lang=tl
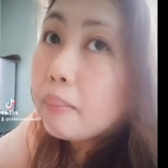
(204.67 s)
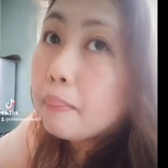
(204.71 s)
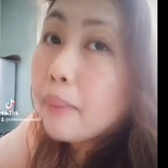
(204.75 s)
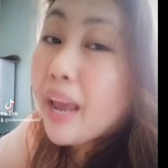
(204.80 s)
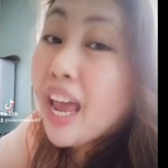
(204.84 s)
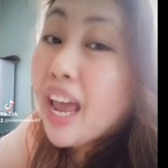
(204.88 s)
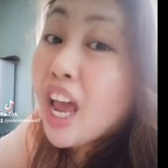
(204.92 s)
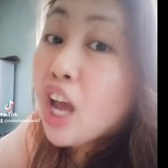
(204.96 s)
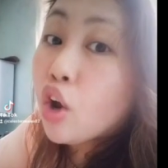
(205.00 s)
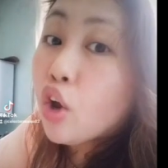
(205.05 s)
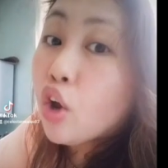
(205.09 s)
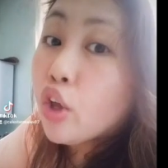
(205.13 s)

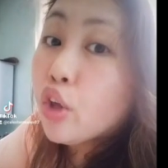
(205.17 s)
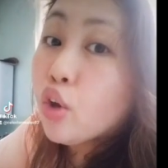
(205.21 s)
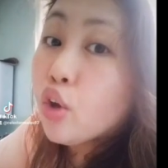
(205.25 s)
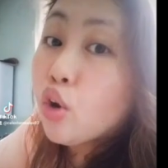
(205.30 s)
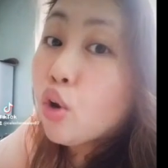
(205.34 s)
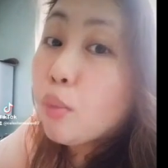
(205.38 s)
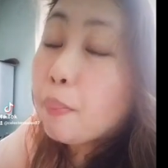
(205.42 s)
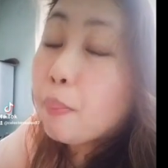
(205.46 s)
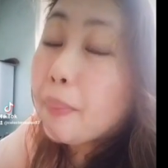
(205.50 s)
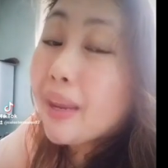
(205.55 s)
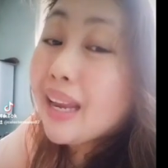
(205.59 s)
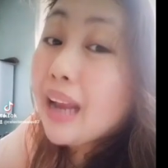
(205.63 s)
Pero yung
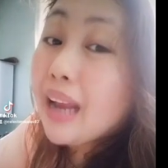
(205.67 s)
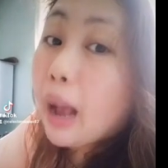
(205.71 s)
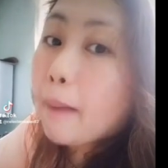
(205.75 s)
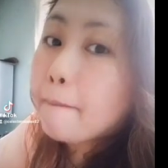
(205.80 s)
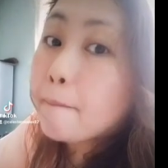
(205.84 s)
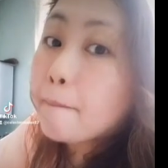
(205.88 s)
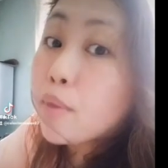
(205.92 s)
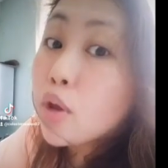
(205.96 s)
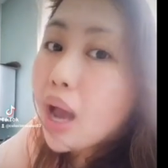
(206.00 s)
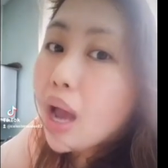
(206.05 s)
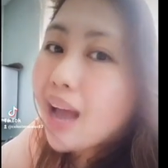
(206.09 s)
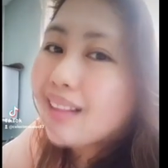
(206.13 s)

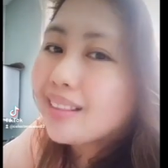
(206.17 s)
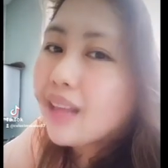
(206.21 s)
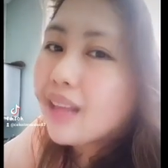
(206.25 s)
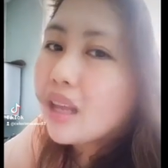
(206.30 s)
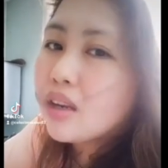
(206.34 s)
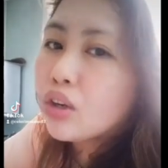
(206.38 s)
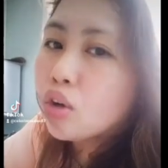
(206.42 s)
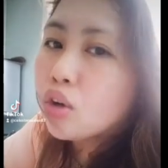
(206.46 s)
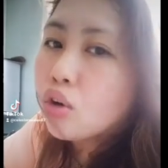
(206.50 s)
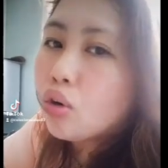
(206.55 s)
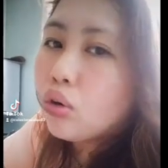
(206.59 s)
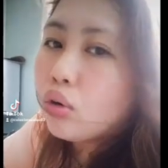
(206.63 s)

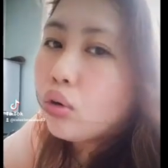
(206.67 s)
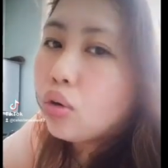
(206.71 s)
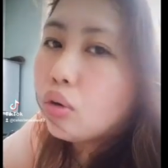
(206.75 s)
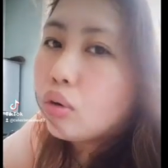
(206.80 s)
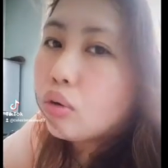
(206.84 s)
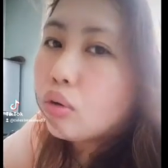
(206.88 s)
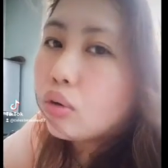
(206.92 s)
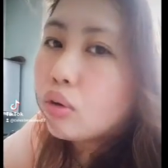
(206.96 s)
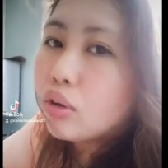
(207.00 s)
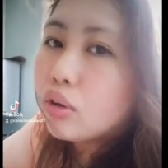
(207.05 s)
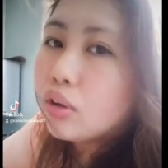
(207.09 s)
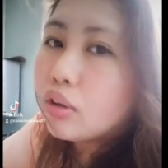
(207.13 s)
pinagpuyatan ko,
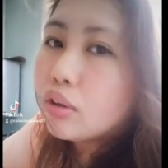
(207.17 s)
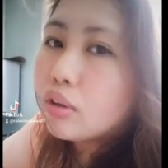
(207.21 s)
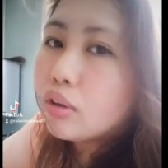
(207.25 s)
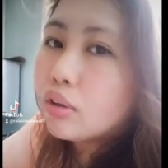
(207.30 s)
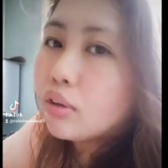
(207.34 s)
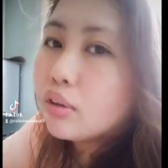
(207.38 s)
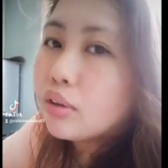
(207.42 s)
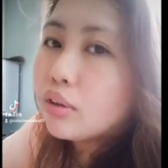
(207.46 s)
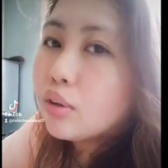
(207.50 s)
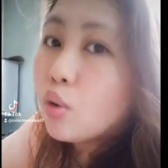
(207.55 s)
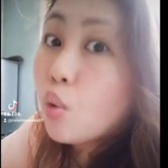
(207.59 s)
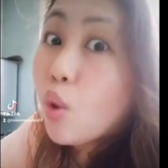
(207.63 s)

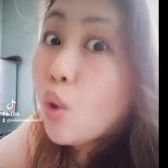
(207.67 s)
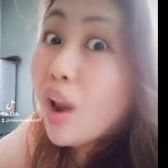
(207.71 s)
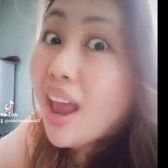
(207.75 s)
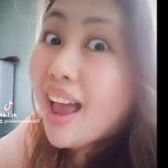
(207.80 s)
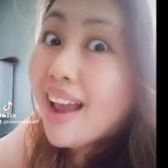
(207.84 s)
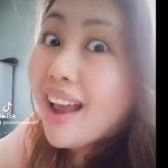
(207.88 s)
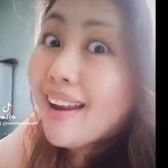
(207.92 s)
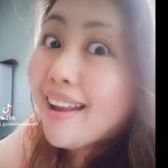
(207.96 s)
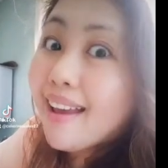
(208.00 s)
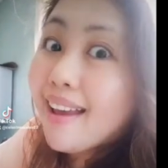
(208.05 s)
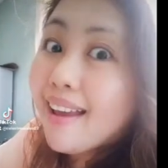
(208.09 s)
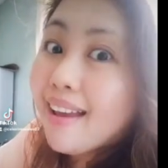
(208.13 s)

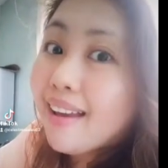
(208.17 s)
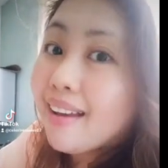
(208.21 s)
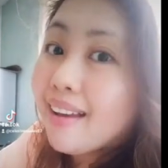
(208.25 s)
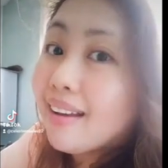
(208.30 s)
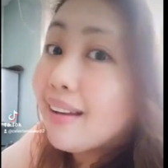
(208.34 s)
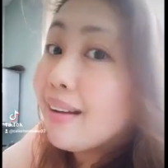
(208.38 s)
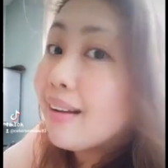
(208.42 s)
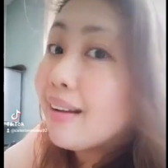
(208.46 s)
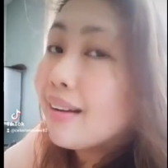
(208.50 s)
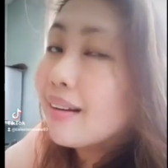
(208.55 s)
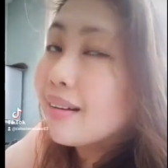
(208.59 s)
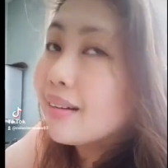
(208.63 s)
wala na.
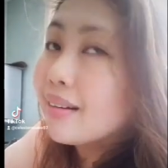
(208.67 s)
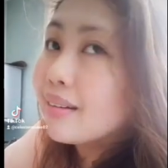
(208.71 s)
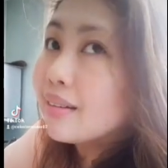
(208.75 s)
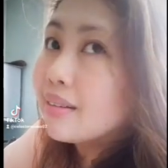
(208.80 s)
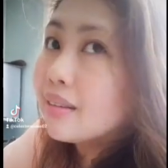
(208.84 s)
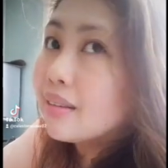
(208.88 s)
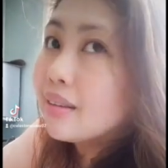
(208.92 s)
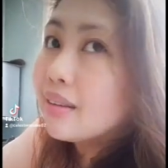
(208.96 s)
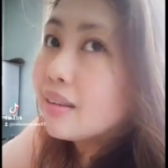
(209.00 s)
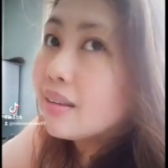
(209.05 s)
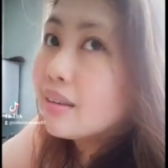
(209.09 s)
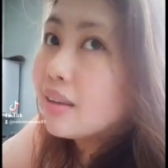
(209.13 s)

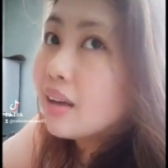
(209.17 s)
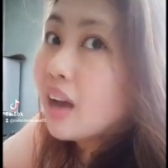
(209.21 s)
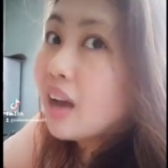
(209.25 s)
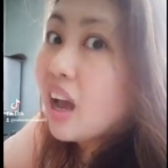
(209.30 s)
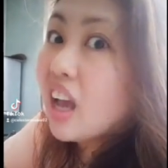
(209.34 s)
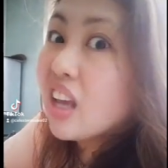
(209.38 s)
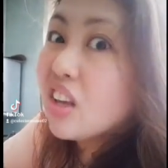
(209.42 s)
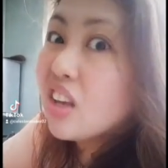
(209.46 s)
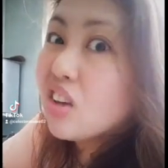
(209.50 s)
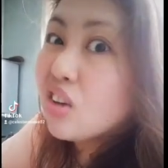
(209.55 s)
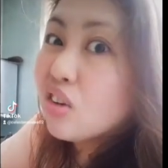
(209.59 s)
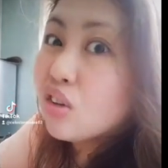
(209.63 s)

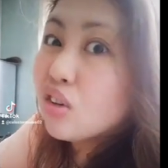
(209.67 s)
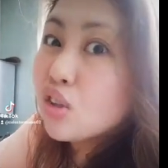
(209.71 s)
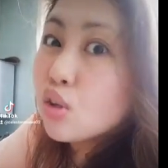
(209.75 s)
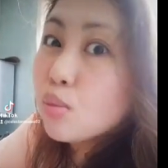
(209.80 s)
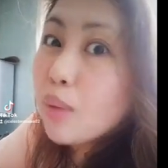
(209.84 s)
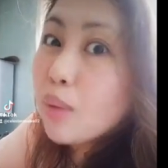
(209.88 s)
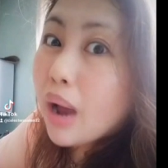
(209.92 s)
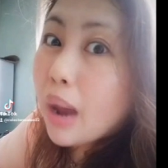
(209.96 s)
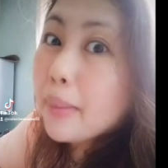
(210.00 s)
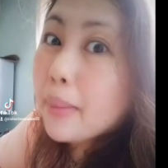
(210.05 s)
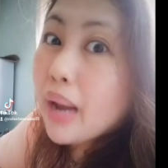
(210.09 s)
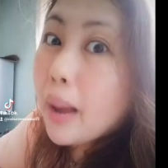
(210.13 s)

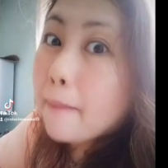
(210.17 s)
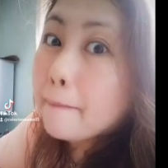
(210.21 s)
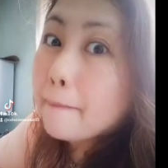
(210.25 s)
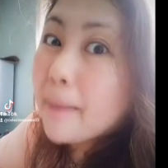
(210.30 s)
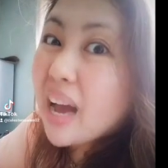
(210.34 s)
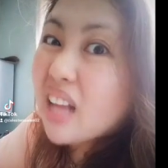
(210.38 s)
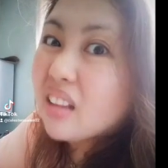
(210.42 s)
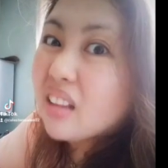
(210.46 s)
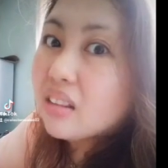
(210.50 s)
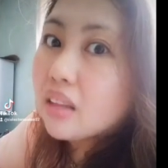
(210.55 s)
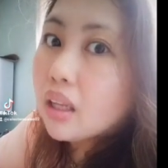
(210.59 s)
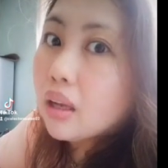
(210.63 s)

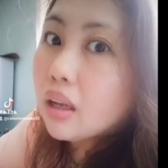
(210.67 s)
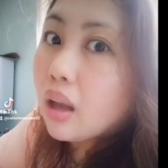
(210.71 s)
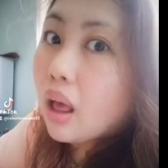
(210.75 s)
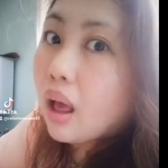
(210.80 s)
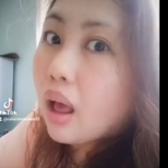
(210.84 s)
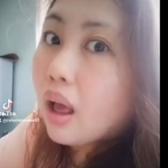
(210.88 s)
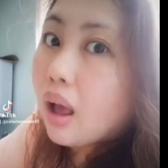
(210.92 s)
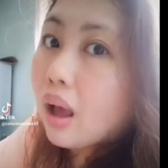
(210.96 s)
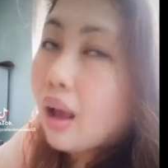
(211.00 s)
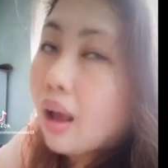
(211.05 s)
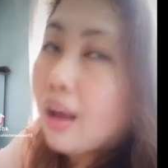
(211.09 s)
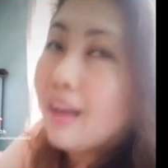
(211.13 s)
Sumakabilang
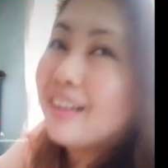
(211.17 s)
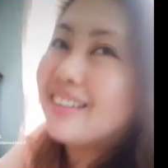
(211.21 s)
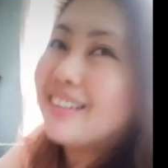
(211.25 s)
panty na.